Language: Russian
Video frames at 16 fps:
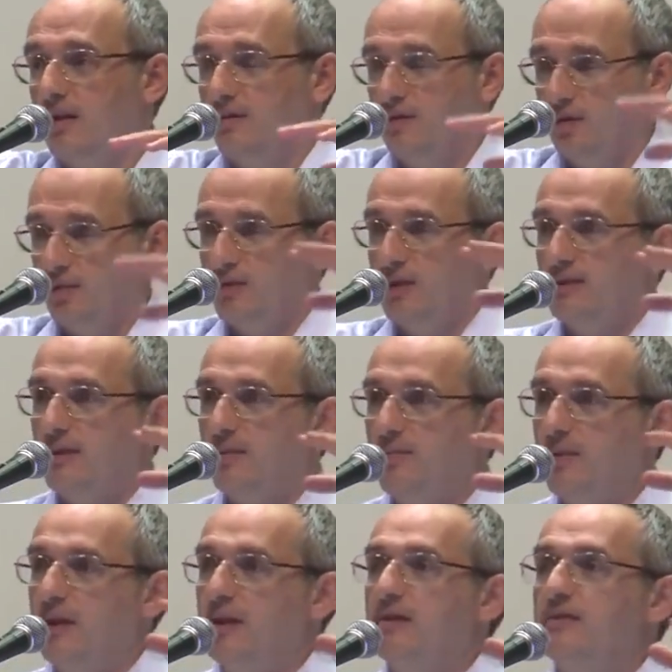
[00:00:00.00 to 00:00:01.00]
в чем-то
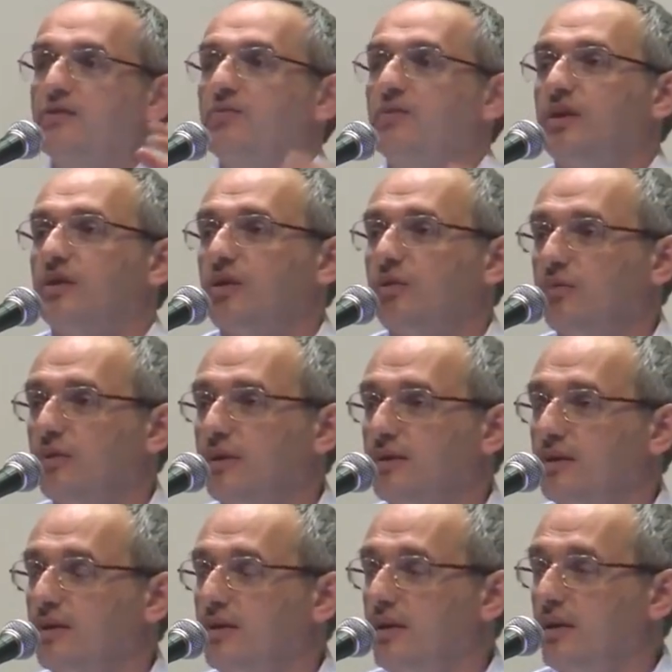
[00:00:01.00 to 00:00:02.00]
стабильность, в чем-то
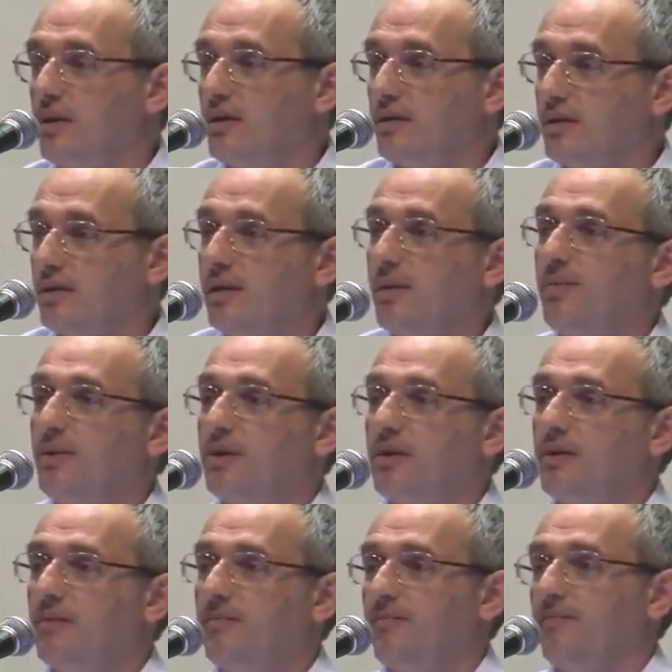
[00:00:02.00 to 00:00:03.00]
трудности. На
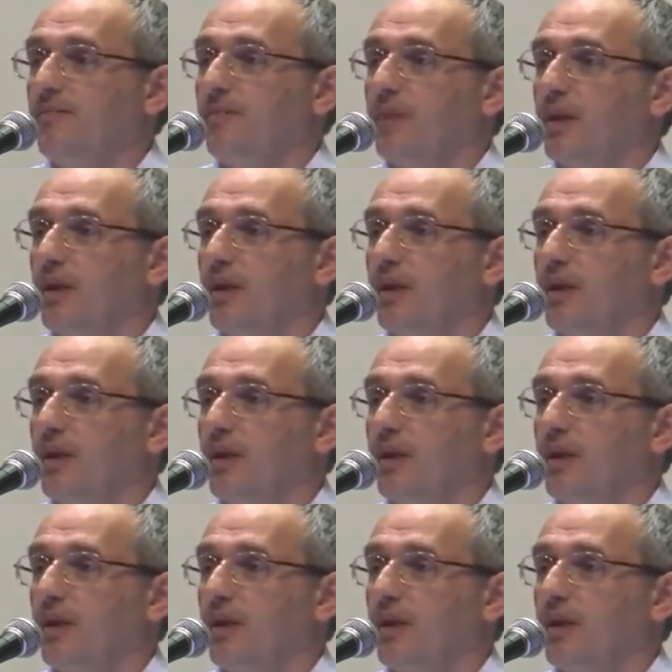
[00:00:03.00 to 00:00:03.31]
Западе